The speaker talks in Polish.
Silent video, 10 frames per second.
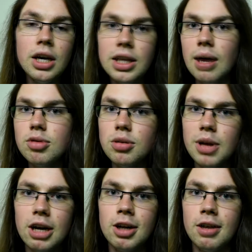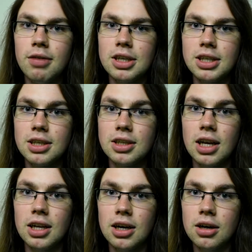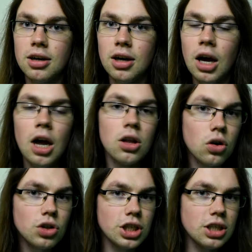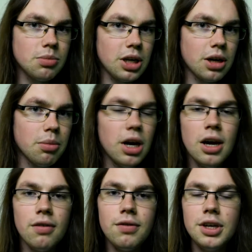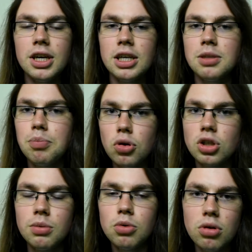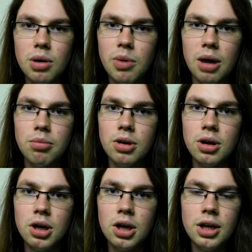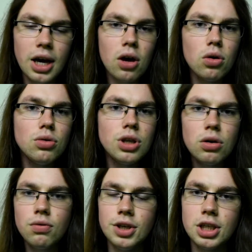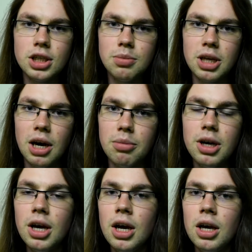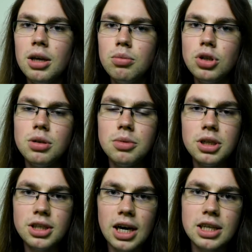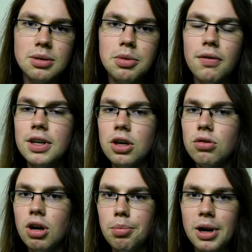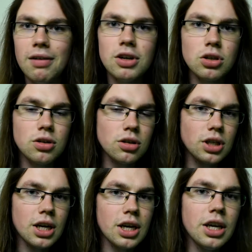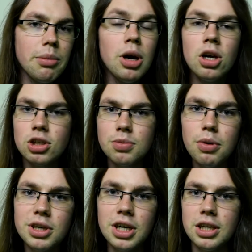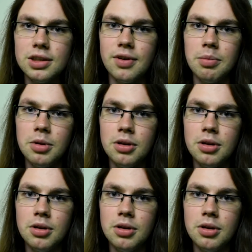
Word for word: I dam sobie radę na własnych zasadach. To, że się zmieniam, wynika z potrzeb, które mam. Jako ludzie również się zmieniamy i musimy zaakceptować niektóre prawa rządzące rynkiem czy społeczeństwem.